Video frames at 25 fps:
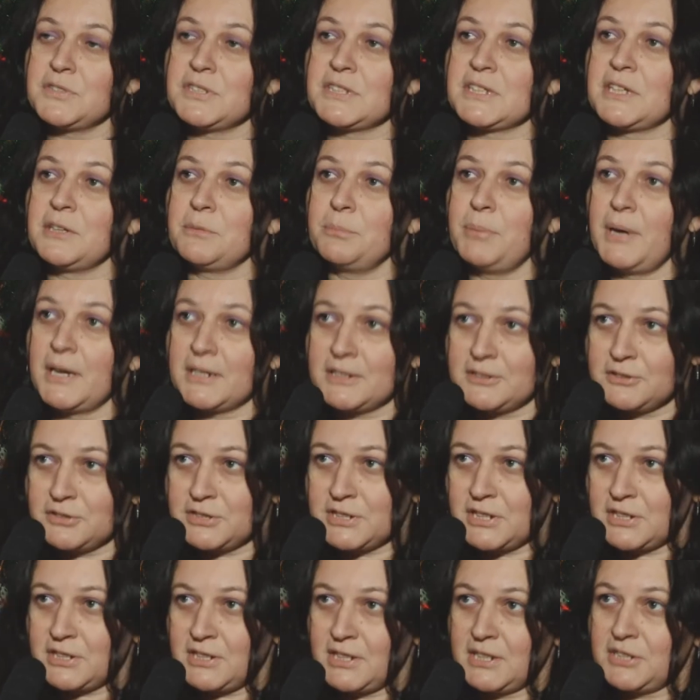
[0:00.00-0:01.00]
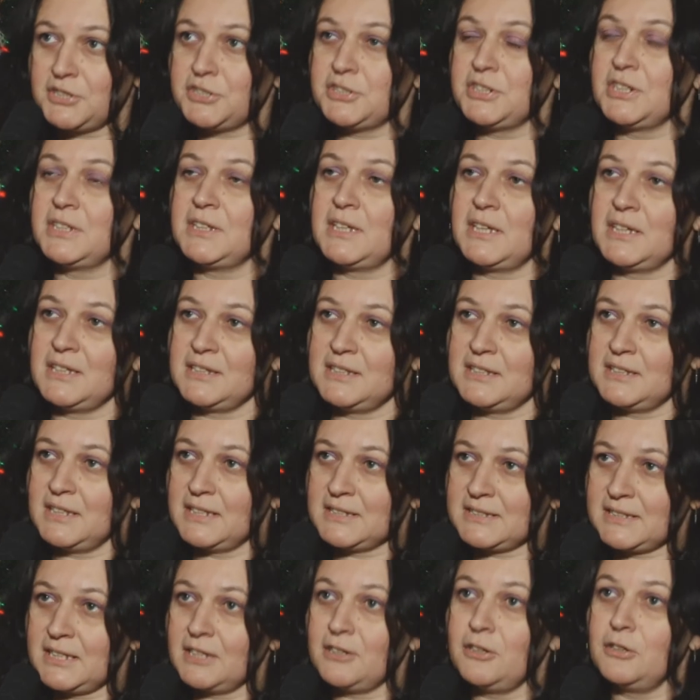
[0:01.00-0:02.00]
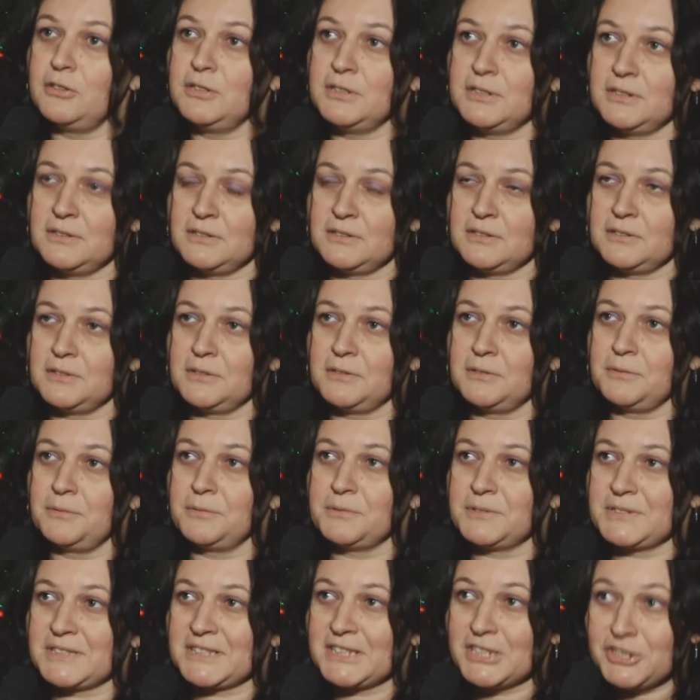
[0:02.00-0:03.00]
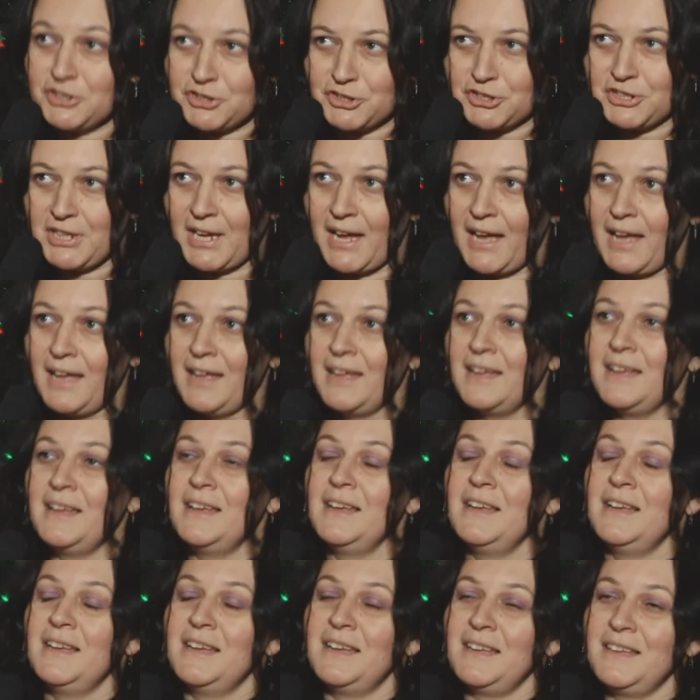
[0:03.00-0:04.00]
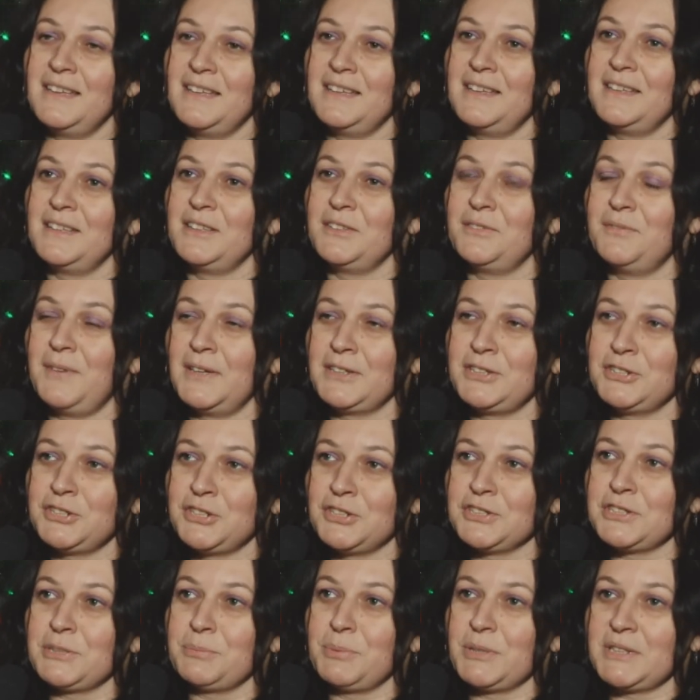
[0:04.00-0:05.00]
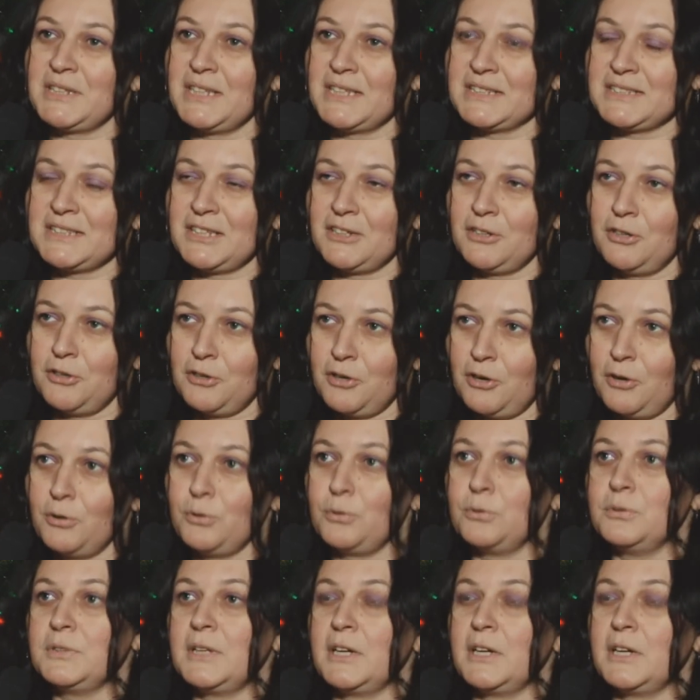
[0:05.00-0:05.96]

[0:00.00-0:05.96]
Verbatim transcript: wszystkich bardzo serdecznie na 11 y, stycznia 2015 y, roku